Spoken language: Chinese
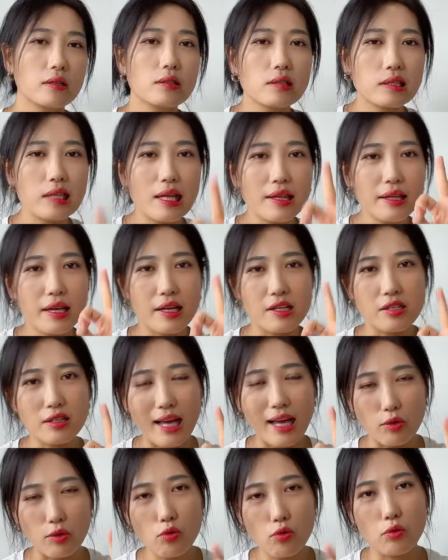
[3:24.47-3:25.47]
这三点是
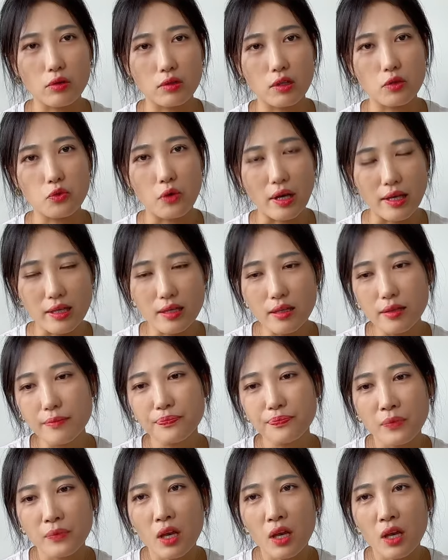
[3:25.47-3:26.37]
打动我的原因。